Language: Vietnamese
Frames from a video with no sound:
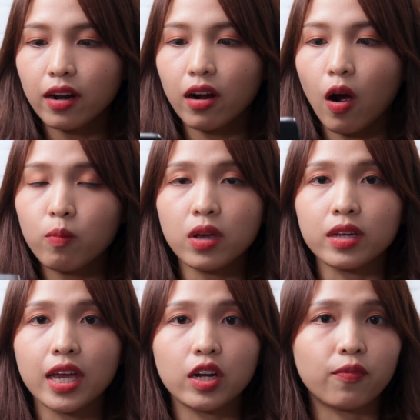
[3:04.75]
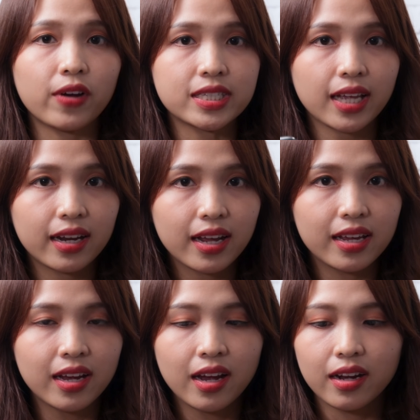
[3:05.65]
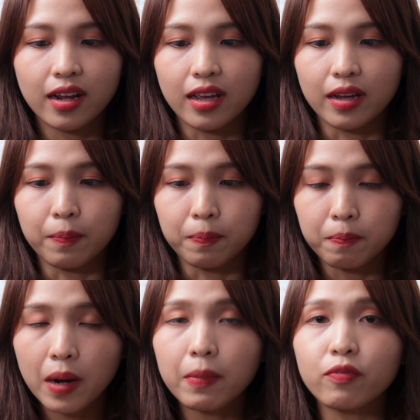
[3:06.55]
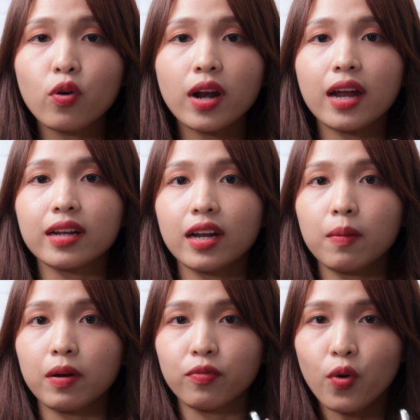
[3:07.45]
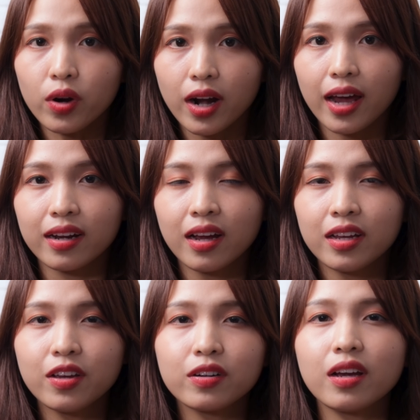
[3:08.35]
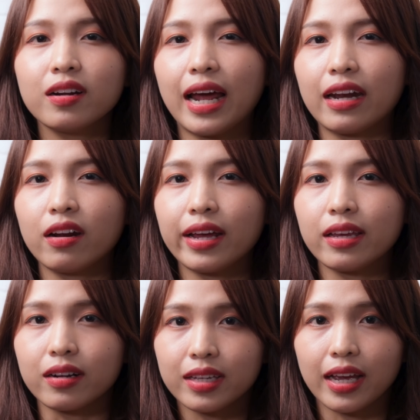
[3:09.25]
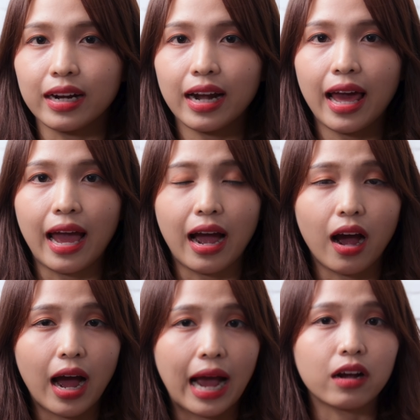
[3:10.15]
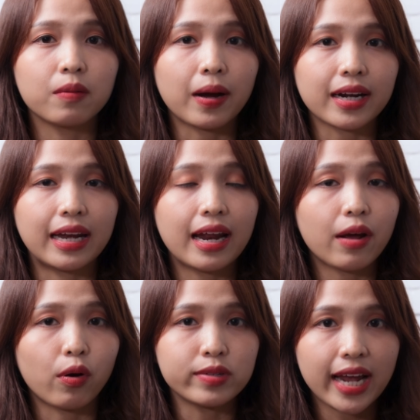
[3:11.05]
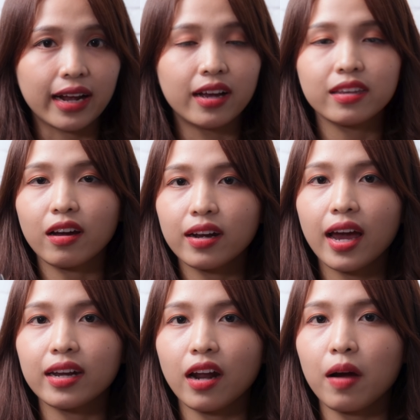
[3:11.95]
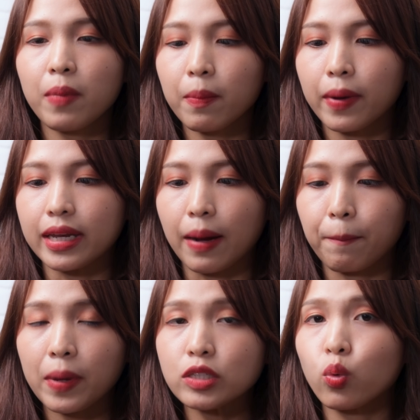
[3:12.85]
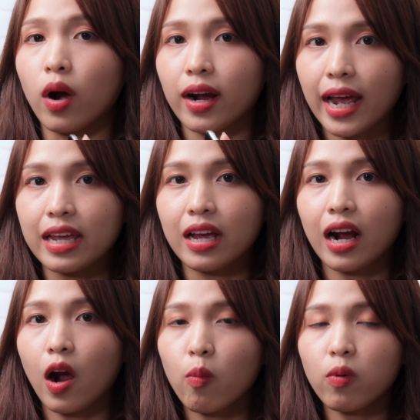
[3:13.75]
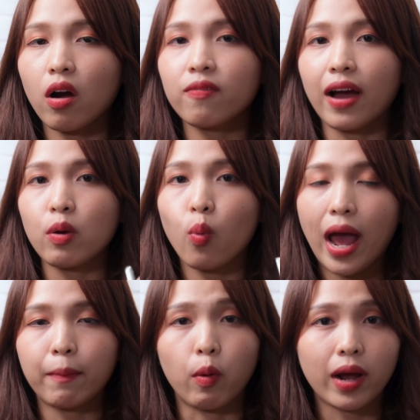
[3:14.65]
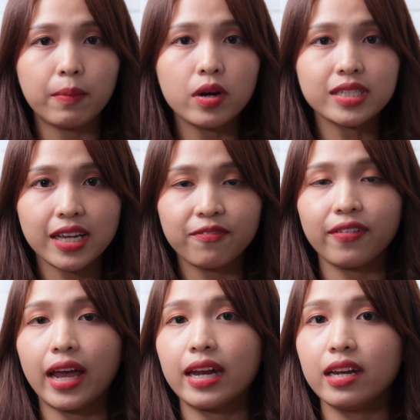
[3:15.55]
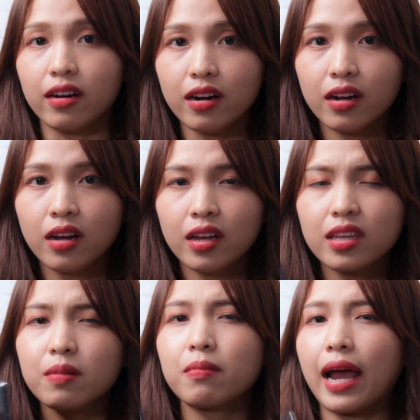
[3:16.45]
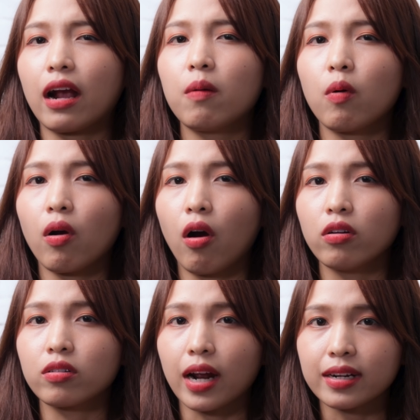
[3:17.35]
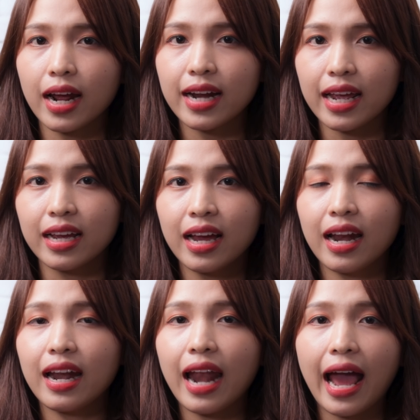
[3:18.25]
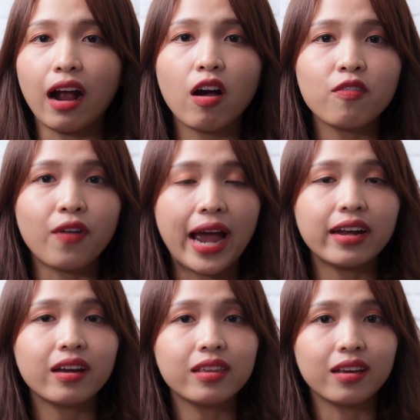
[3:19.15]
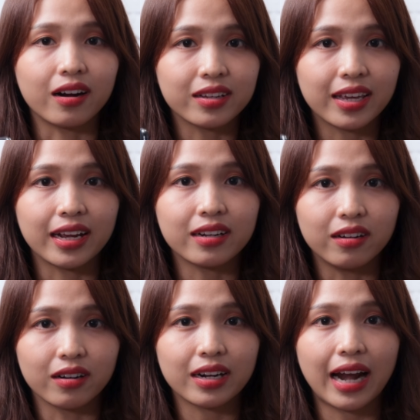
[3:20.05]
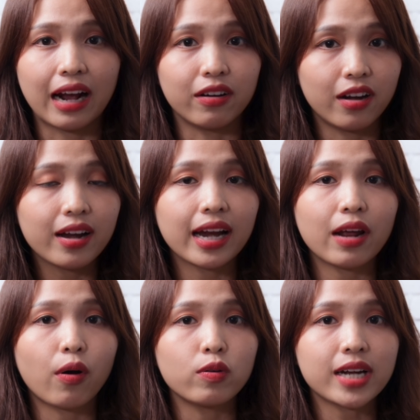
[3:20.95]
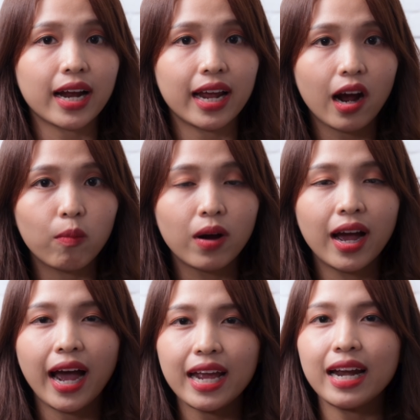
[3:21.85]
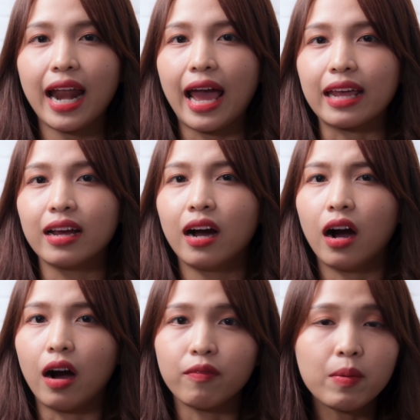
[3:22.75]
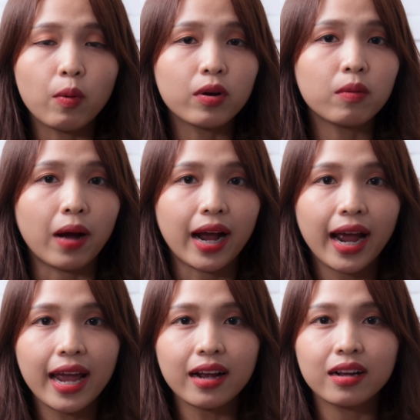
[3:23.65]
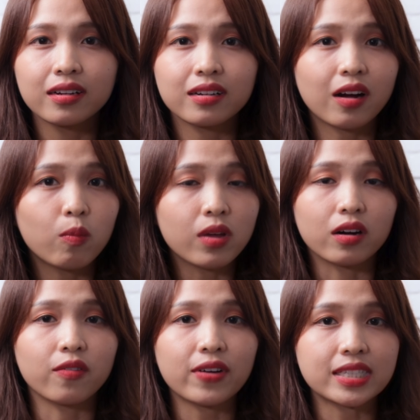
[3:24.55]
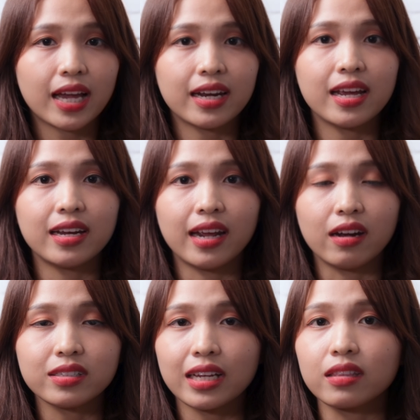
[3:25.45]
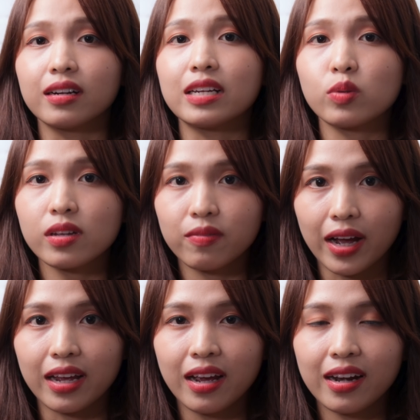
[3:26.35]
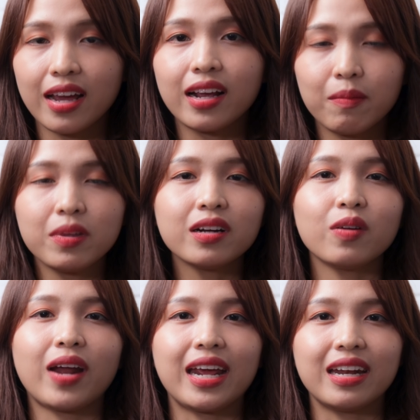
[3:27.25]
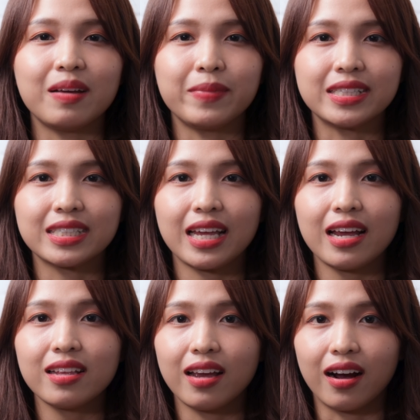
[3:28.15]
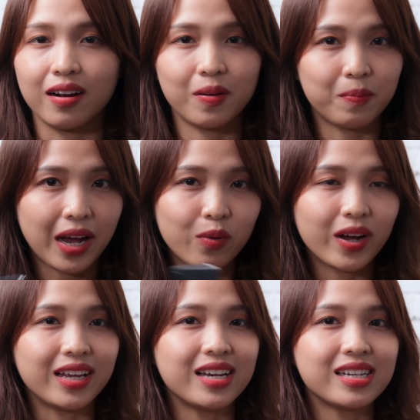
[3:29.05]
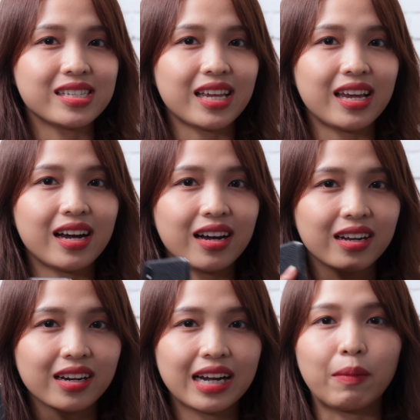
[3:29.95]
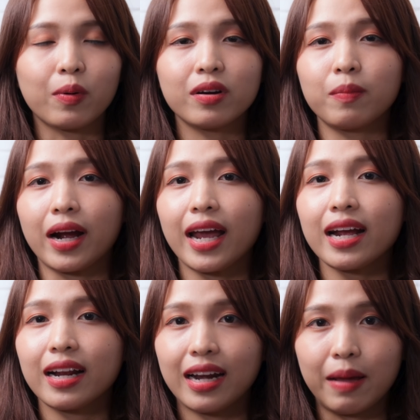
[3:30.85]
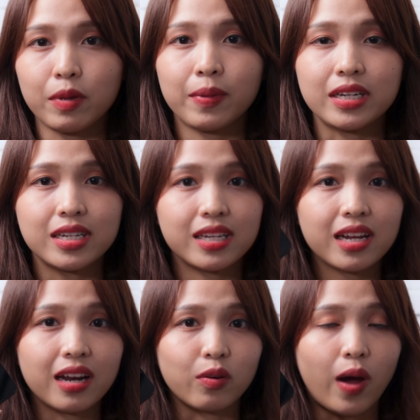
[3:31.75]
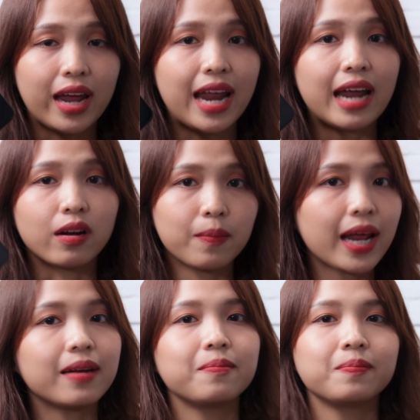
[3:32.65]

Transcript: nó không nhận diện được Face ai đi thì bắt mình vuốt lên. Khi đó mình vuốt lên dường như là nó đã nhận diện là à, gương mặt này đã đeo khẩu trang, cho nên nó bắt mình nhập password ngay, không có phải qua một cái bước check Face ai đi nữa. Nhưng mà có một câu hỏi được đặt ra đây là có phải nó nhận diện được là người đó đang đeo khẩu trang hay không, hay là à, với một gương mặt khác không nhận được Face ai đi thì nó sẽ tự đề xuất như vậy. Để kiểm chứng điều này thì mình sẽ nhờ anh Huy sẽ là một gương mặt khác làm cho mình trên chiếc điện thoại đã được update.